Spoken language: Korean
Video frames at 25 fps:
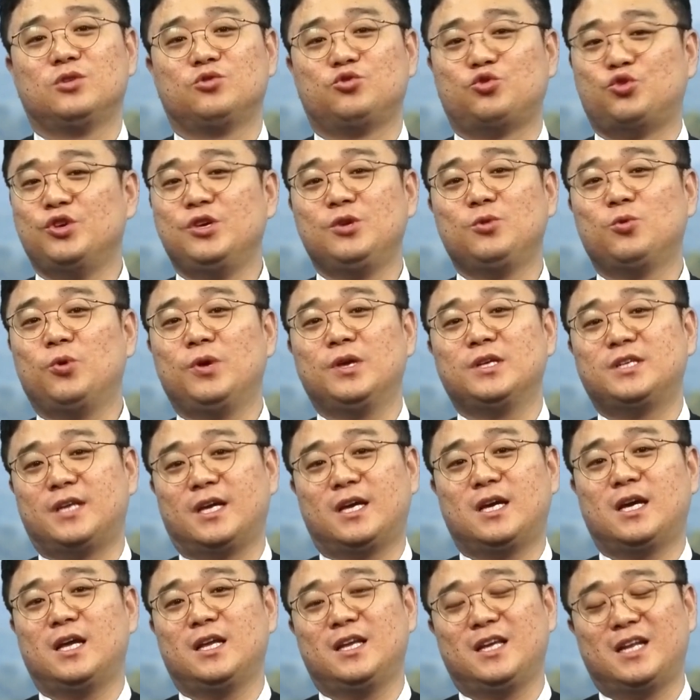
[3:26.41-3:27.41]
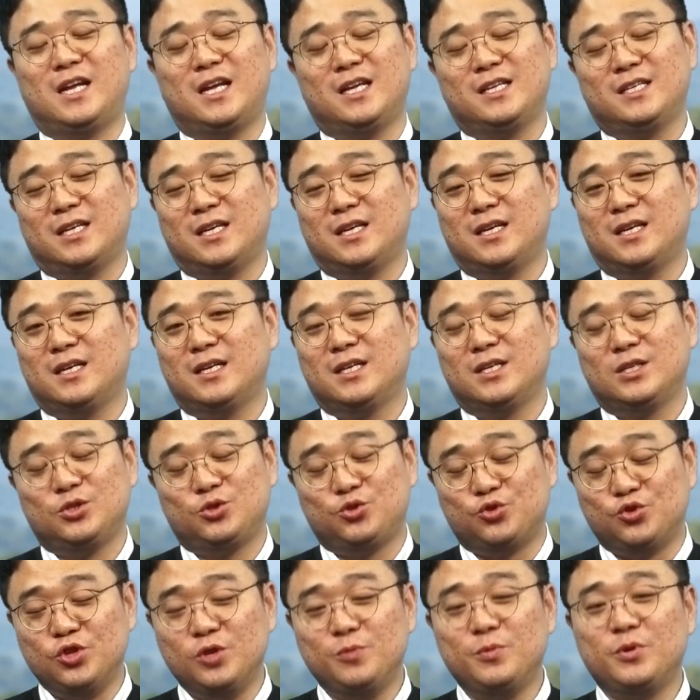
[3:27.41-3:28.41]
주인공이 제가 아니라 이제
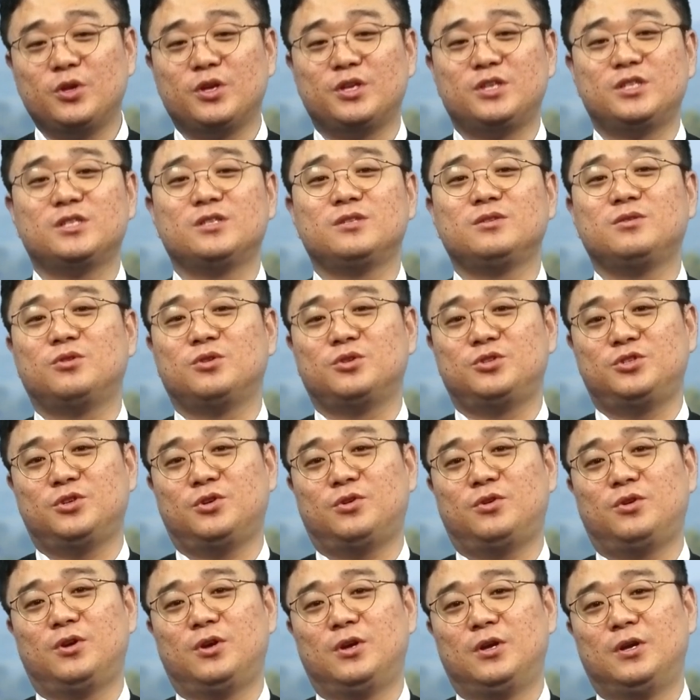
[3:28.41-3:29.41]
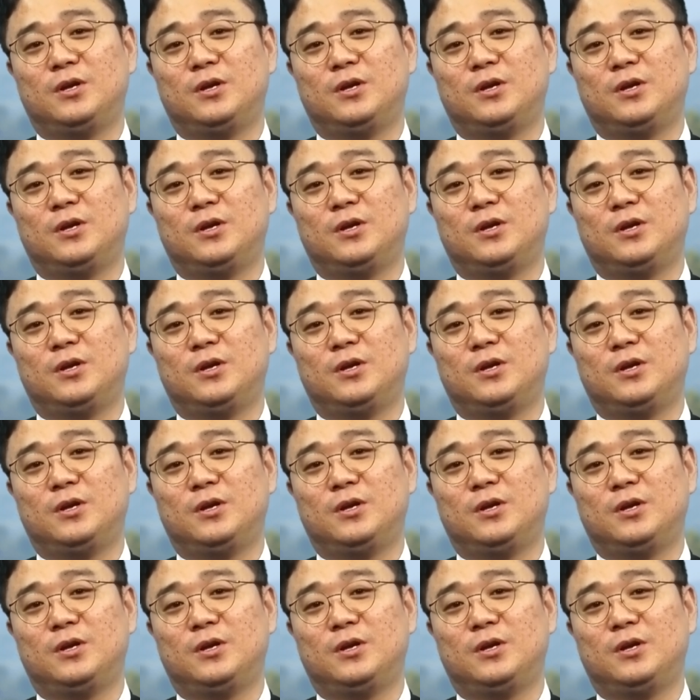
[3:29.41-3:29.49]
주님이 되시는 거죠.